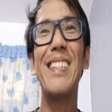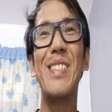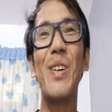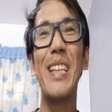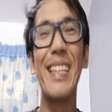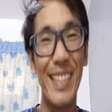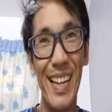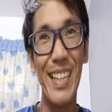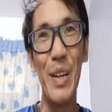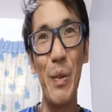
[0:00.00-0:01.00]
So
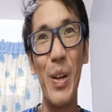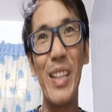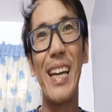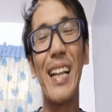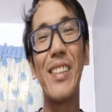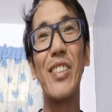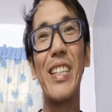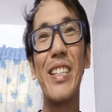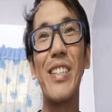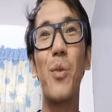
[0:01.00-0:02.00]
literal na wall dahil doon
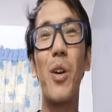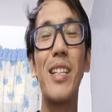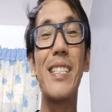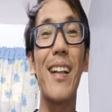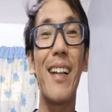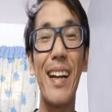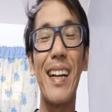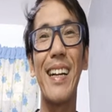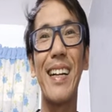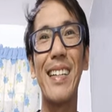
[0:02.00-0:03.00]
din yung wall sa
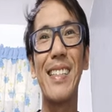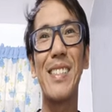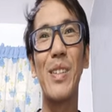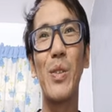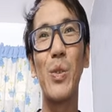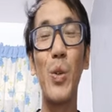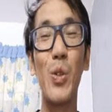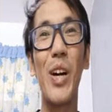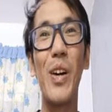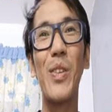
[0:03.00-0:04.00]
Clark. So
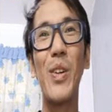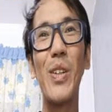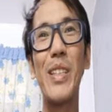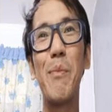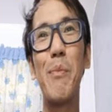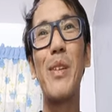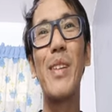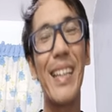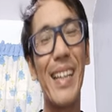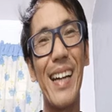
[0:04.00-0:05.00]
tukod ako doon,
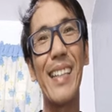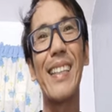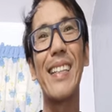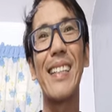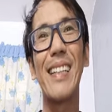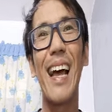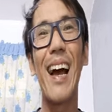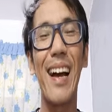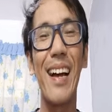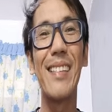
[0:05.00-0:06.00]
pinulikat,
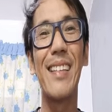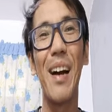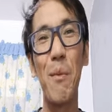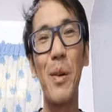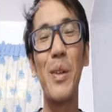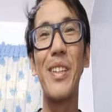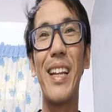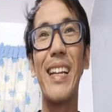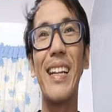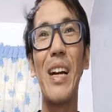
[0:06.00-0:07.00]
lakad, takbo,
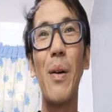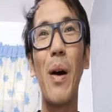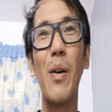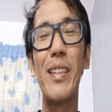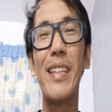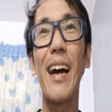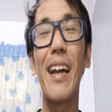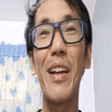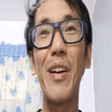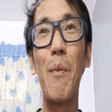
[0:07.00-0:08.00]
yun na lang nagawa ko. And then
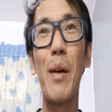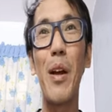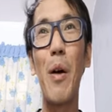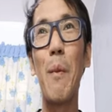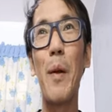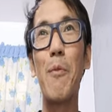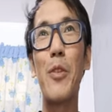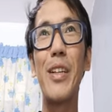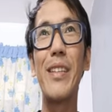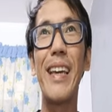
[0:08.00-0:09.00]
nakarecover ako from
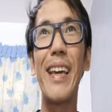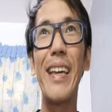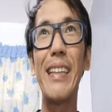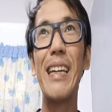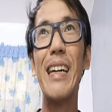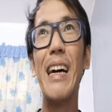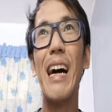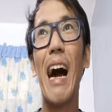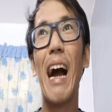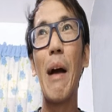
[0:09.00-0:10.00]
38
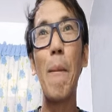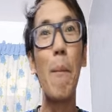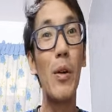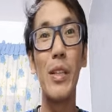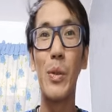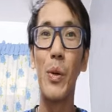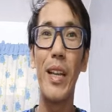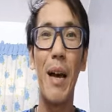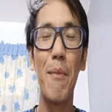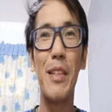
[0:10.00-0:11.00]
hanggang 42
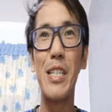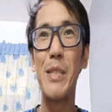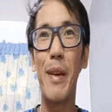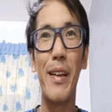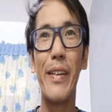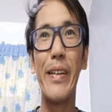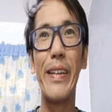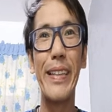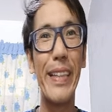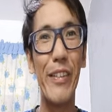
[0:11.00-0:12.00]
kilometers
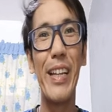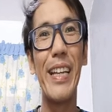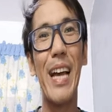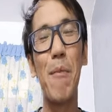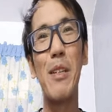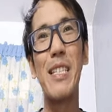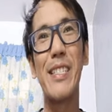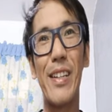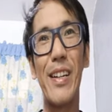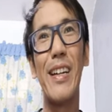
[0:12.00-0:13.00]
pero hindi ko na inabot si
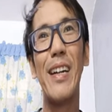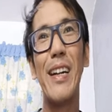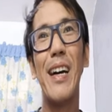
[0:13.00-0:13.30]
Sir.